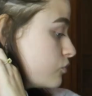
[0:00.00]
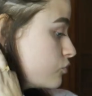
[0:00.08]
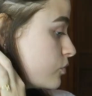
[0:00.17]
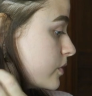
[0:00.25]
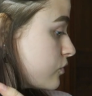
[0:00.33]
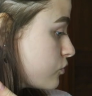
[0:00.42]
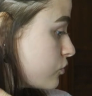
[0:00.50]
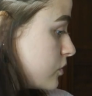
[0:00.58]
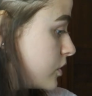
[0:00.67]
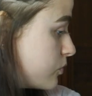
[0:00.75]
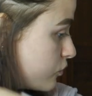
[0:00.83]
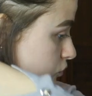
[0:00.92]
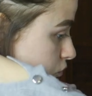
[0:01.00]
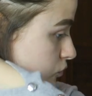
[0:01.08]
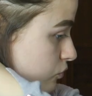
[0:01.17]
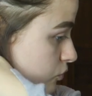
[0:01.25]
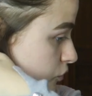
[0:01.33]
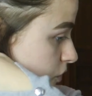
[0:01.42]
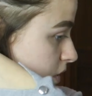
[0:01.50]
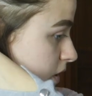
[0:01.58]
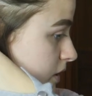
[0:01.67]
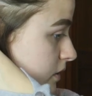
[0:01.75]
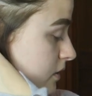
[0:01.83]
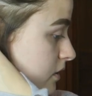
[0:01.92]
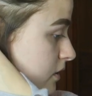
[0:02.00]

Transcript: Je vous mets sur le côté pour vous montrer.